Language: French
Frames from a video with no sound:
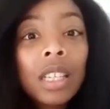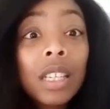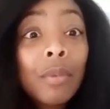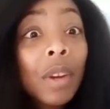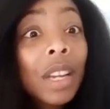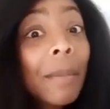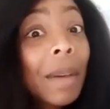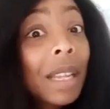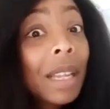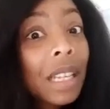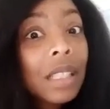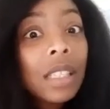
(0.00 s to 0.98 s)
il voyait ma
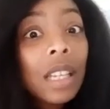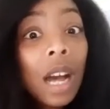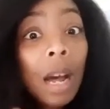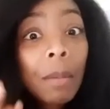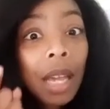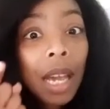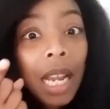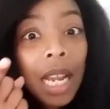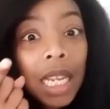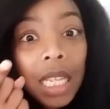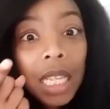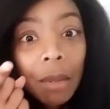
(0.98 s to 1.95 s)
tête, il disait Ah, mais elle,
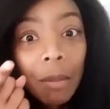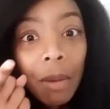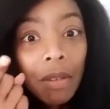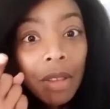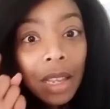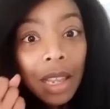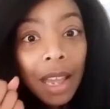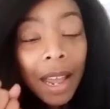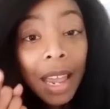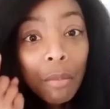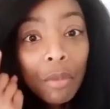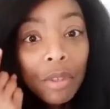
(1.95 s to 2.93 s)
elle est drépanocytaire.
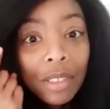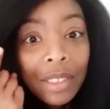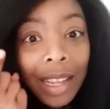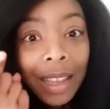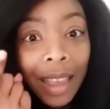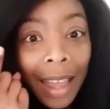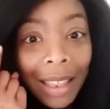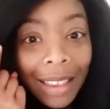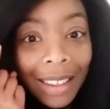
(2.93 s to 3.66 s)
Et elle montre sa tête.